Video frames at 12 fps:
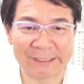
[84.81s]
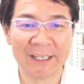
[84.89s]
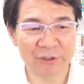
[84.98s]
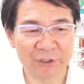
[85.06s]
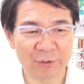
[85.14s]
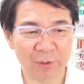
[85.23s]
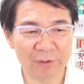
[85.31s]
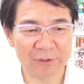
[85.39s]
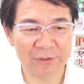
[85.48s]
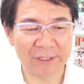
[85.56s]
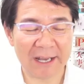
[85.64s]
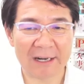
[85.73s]
自己流
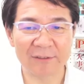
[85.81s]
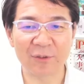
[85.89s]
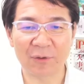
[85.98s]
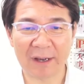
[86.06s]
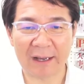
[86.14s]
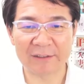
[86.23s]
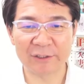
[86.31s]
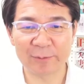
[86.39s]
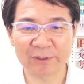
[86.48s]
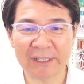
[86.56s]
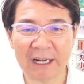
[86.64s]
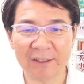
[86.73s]
であるとか、自分
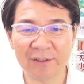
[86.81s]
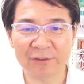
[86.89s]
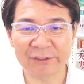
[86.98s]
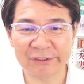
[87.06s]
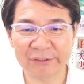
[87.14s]
なりのずっ